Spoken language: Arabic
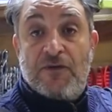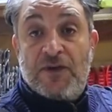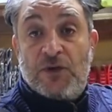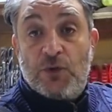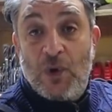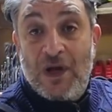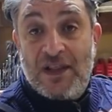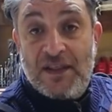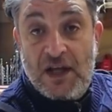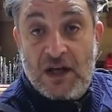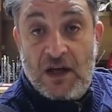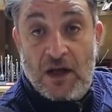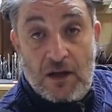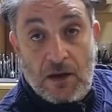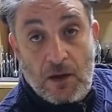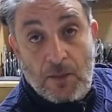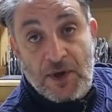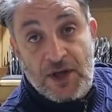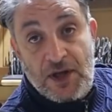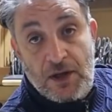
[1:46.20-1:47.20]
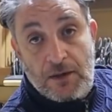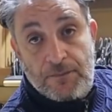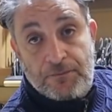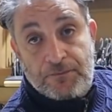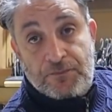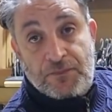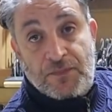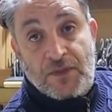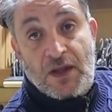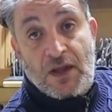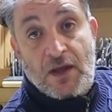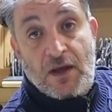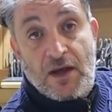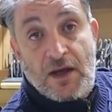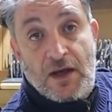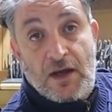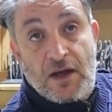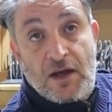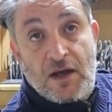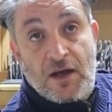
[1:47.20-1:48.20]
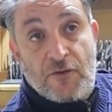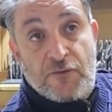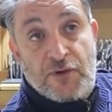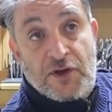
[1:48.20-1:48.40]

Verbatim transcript: في دولنا العربيه آه،